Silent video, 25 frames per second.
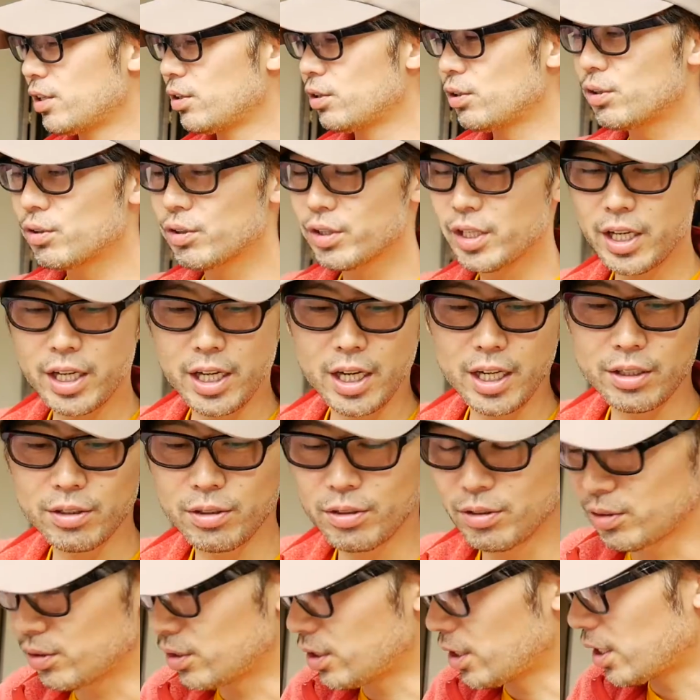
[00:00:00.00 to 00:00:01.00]
ろいろねあ
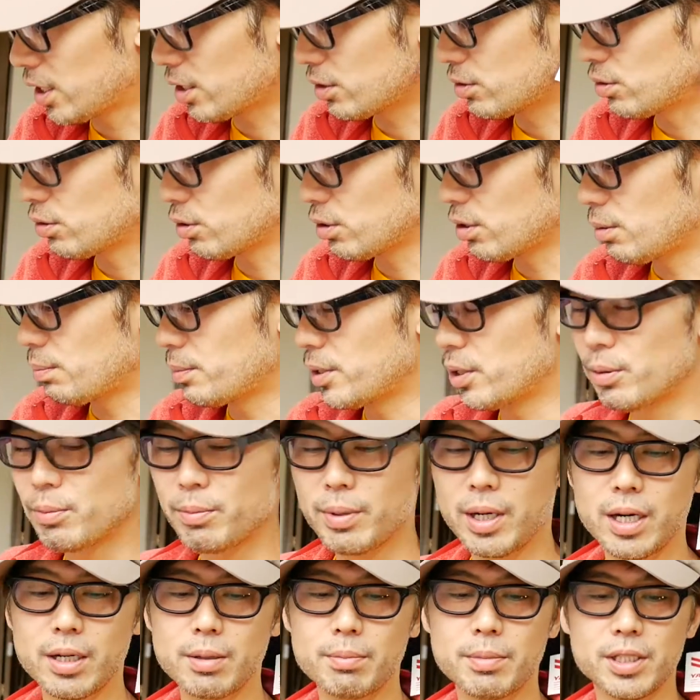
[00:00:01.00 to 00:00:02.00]
のだから黒壁を
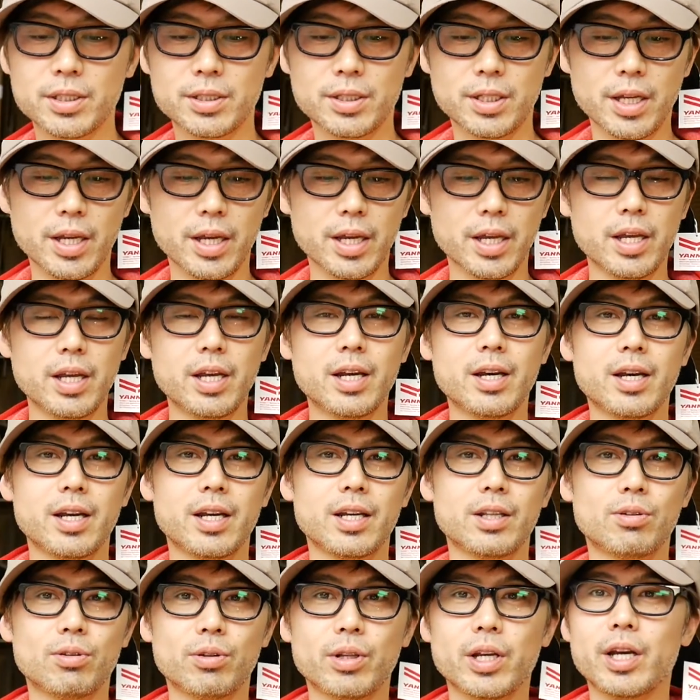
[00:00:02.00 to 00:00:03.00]
回りまして
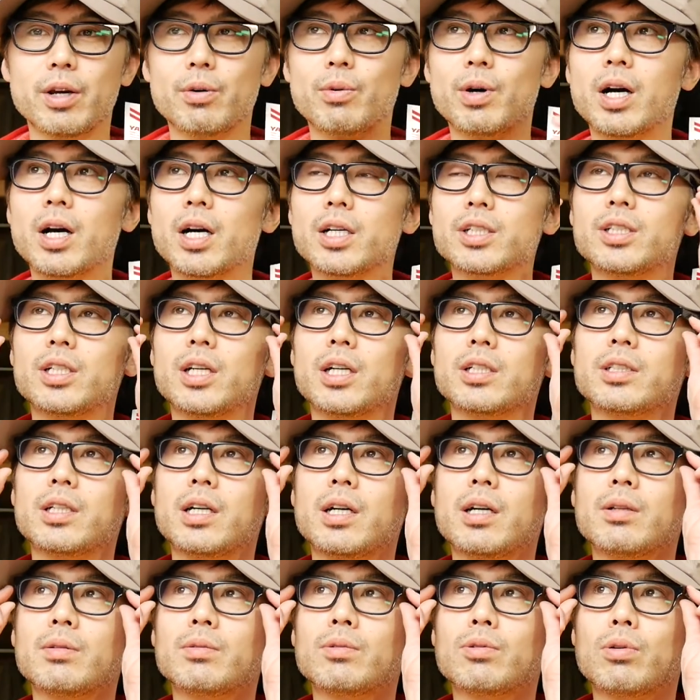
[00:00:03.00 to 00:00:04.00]
えっ、ー、とね和菓子屋
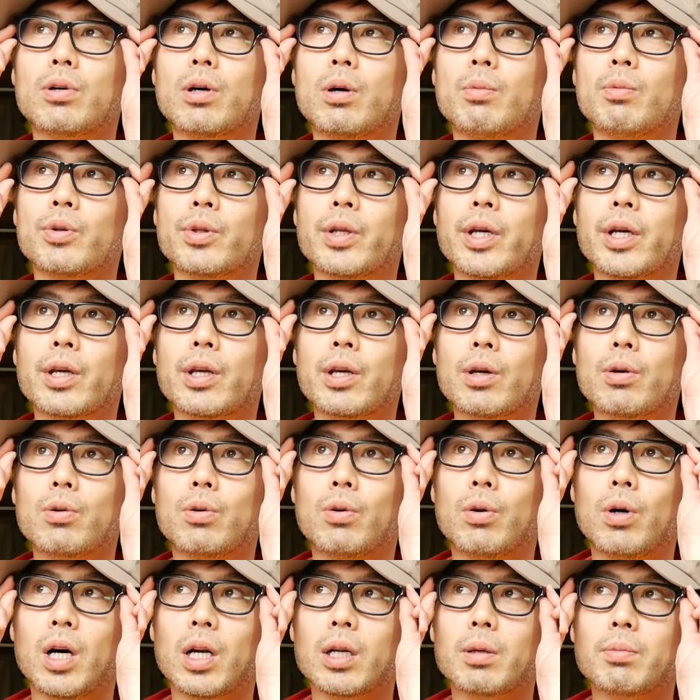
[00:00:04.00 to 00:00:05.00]
さんとかもね結
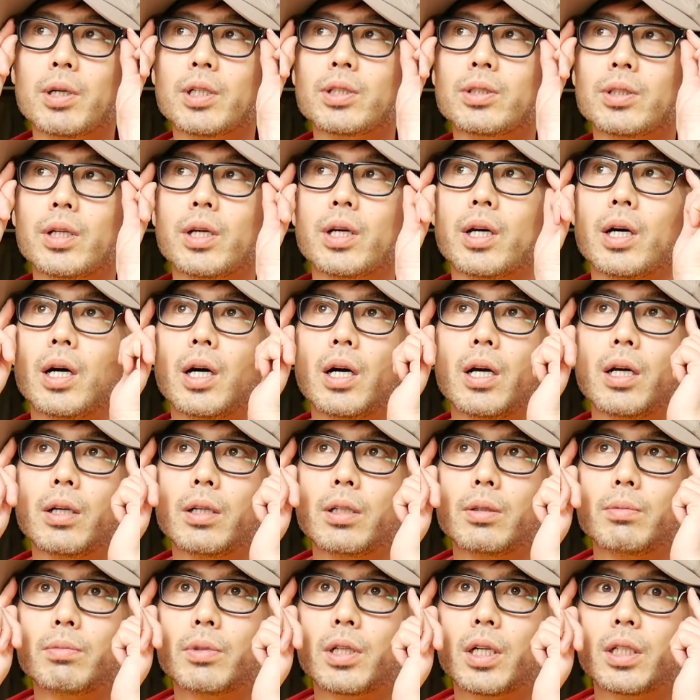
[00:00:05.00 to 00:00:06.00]
構ありましてはい
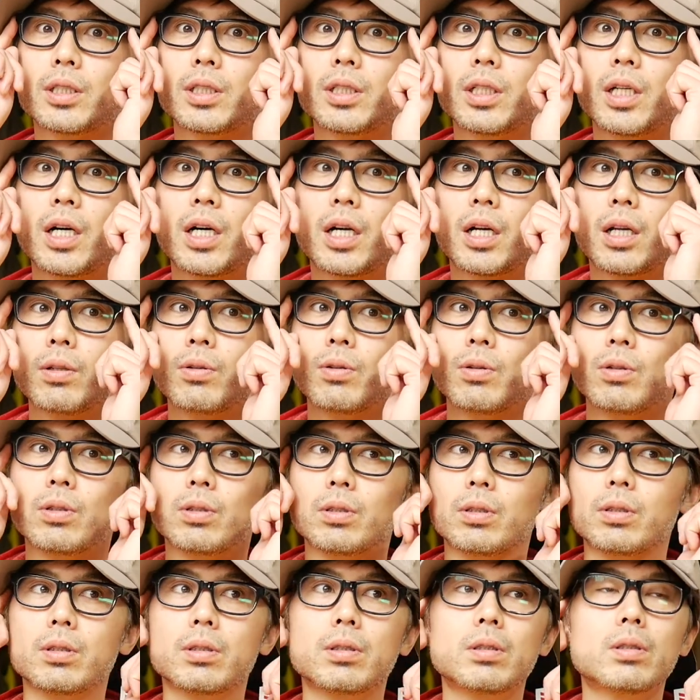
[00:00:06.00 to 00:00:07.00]
昔ながらの
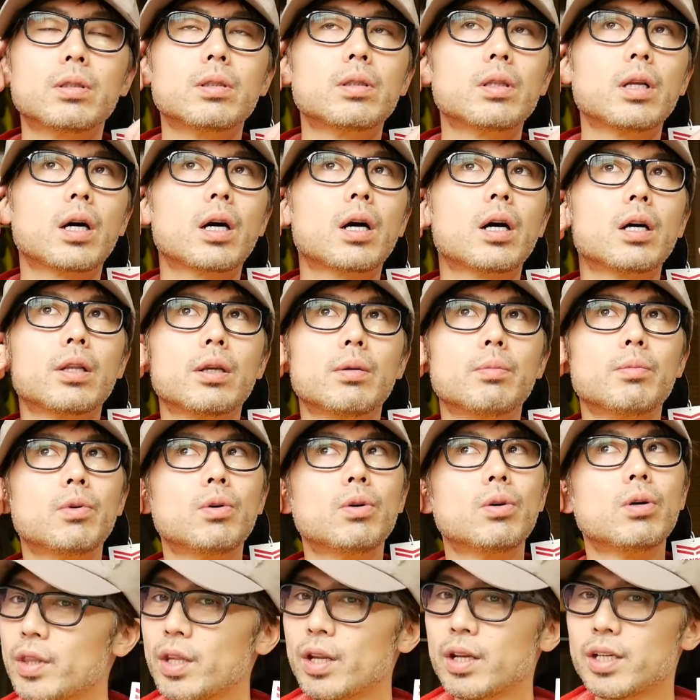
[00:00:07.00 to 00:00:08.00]
中で
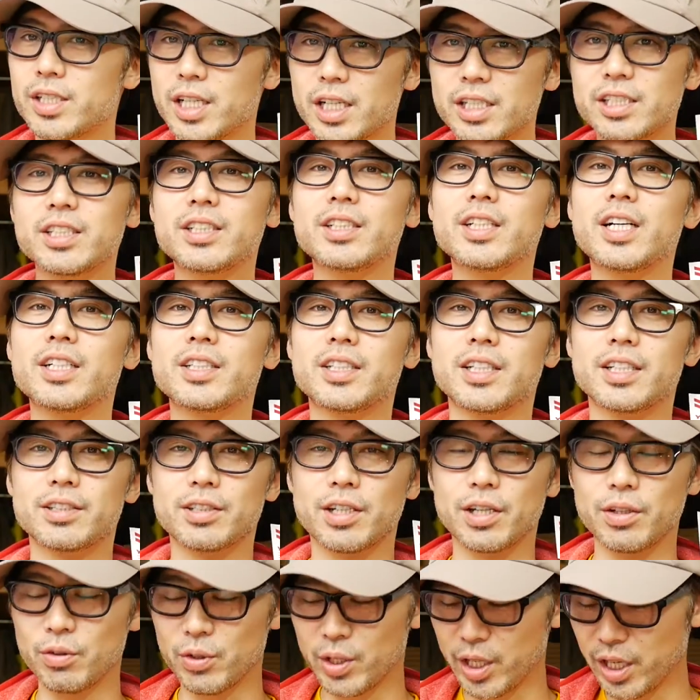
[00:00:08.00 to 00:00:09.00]
も写真ないんで
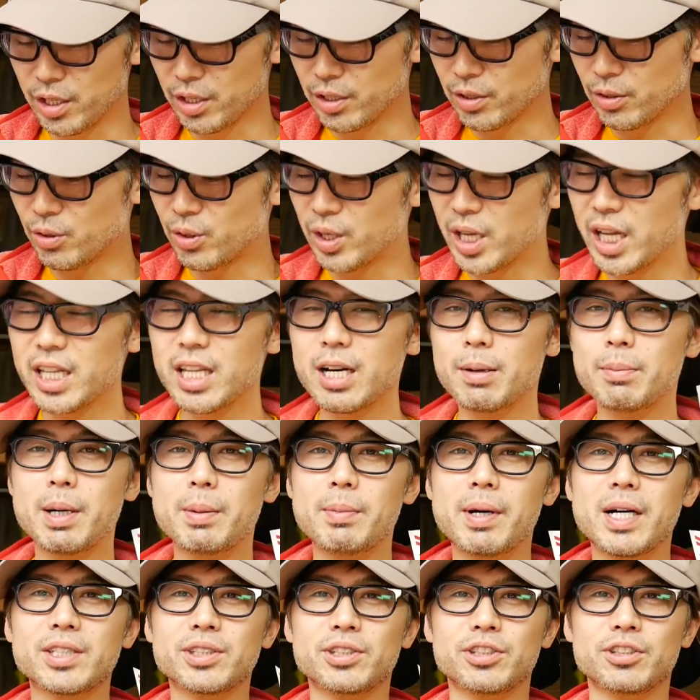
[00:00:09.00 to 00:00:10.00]
すけどね親
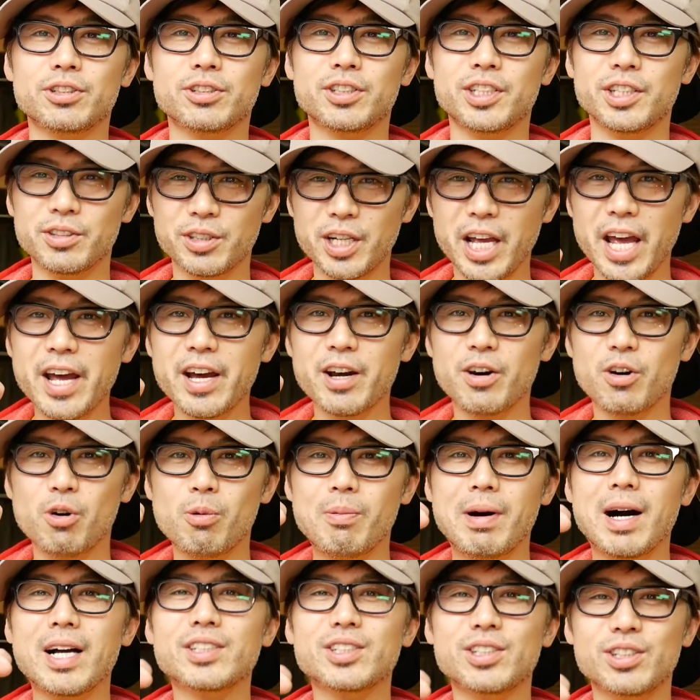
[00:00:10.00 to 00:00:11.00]
玉まんじゅうっていうね
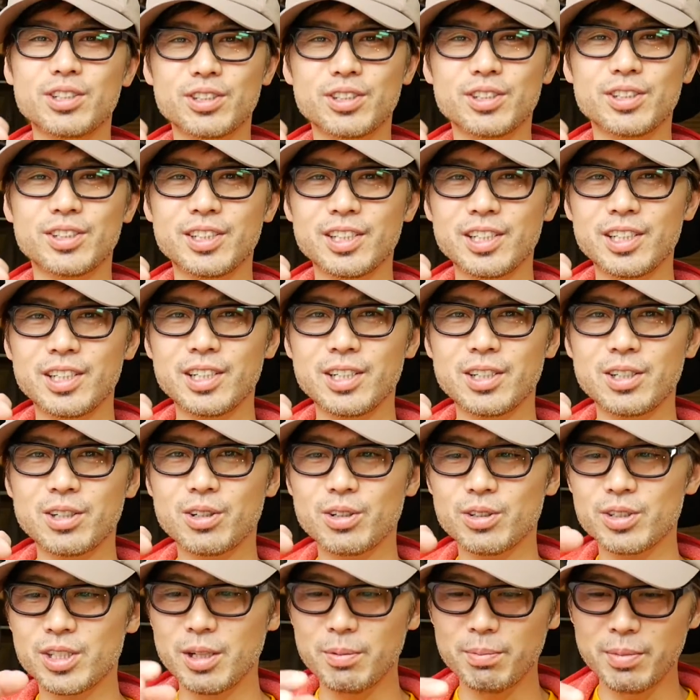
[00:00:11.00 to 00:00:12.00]
おまんじゅう
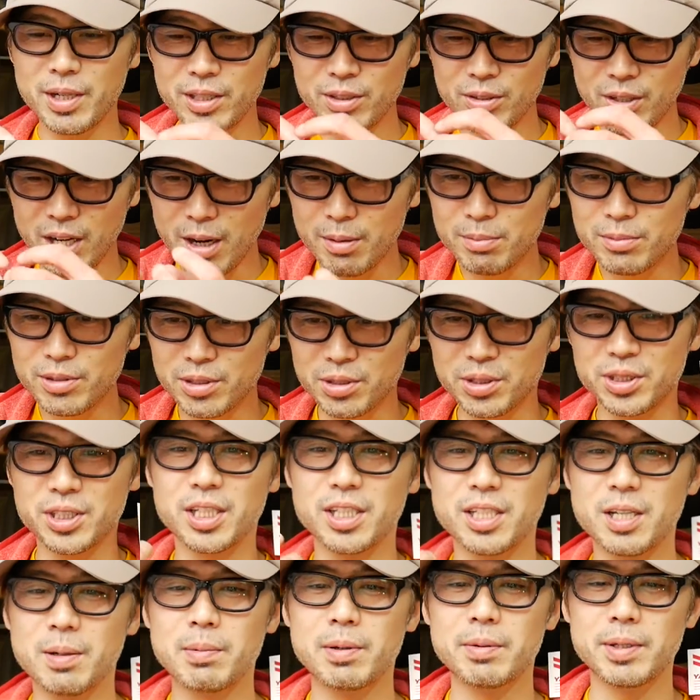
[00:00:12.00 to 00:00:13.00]
これ先輩と半分越し
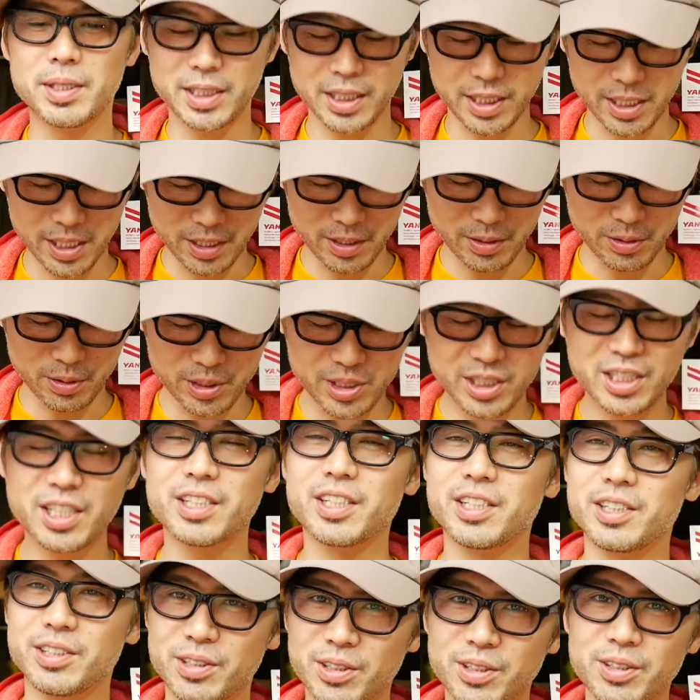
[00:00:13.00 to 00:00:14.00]
て食べましたね美味し
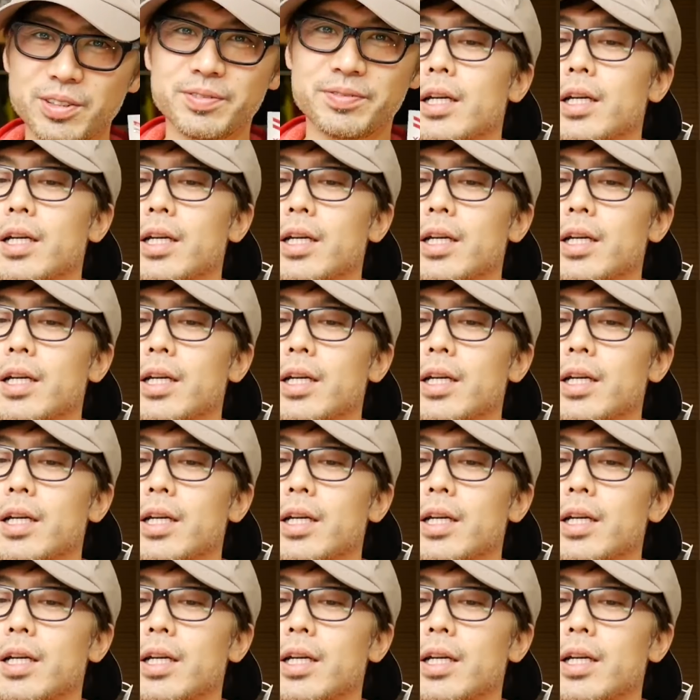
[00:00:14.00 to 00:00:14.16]
かったでしょ